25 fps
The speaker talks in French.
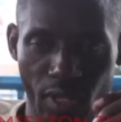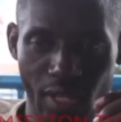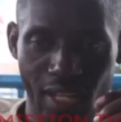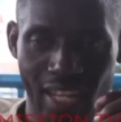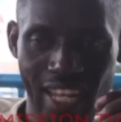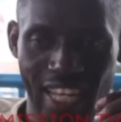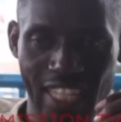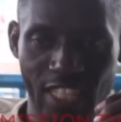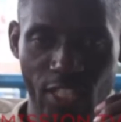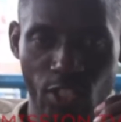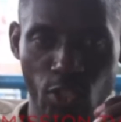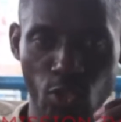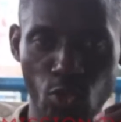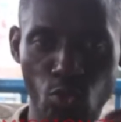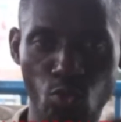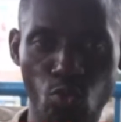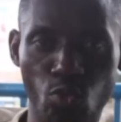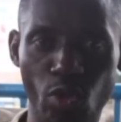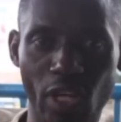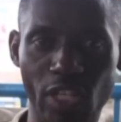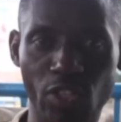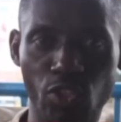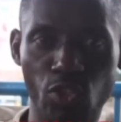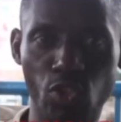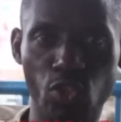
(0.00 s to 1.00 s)
la
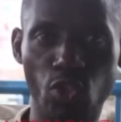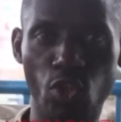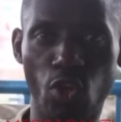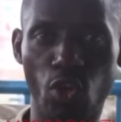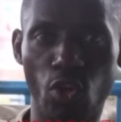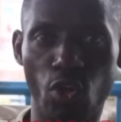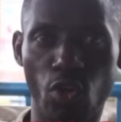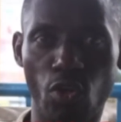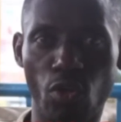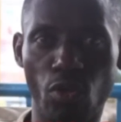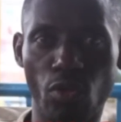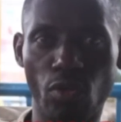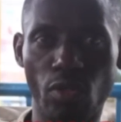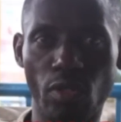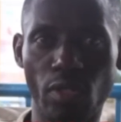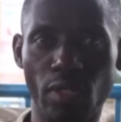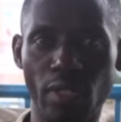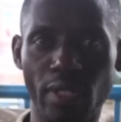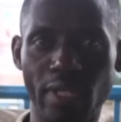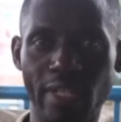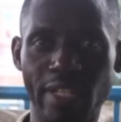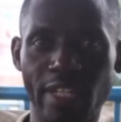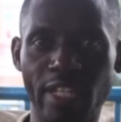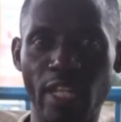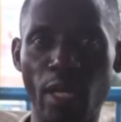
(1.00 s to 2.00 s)
situation
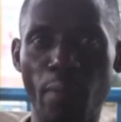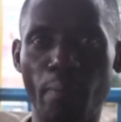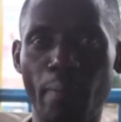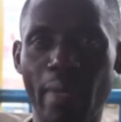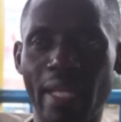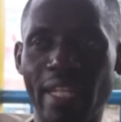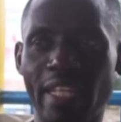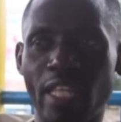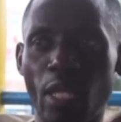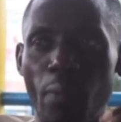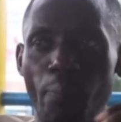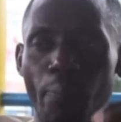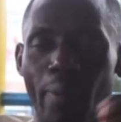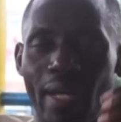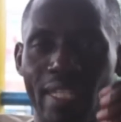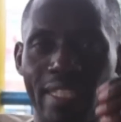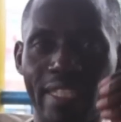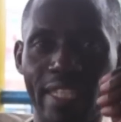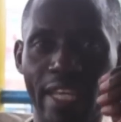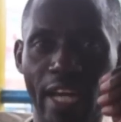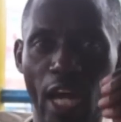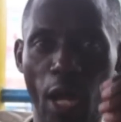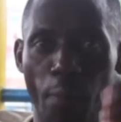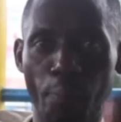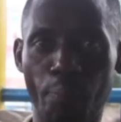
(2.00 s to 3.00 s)
ne me
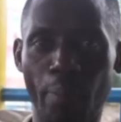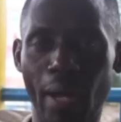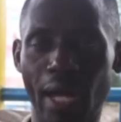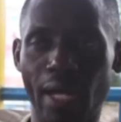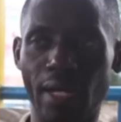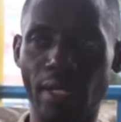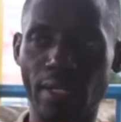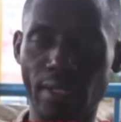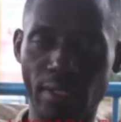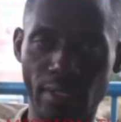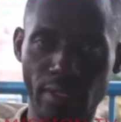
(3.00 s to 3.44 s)
dépassera pas.